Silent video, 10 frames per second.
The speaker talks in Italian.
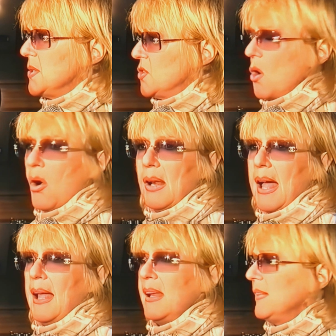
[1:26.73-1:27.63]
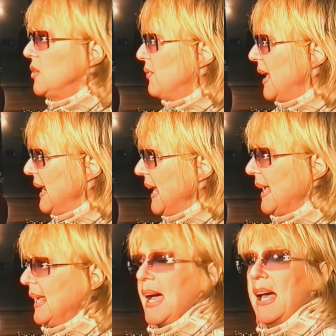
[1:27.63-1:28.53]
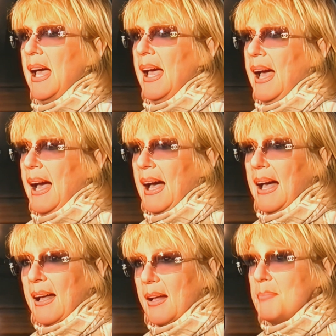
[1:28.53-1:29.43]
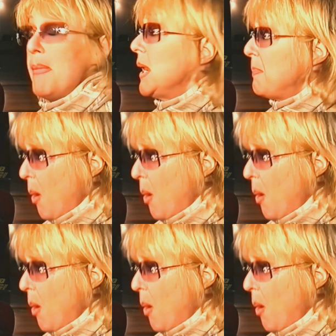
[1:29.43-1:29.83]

pistola, alla Vedova Allegra, a Mary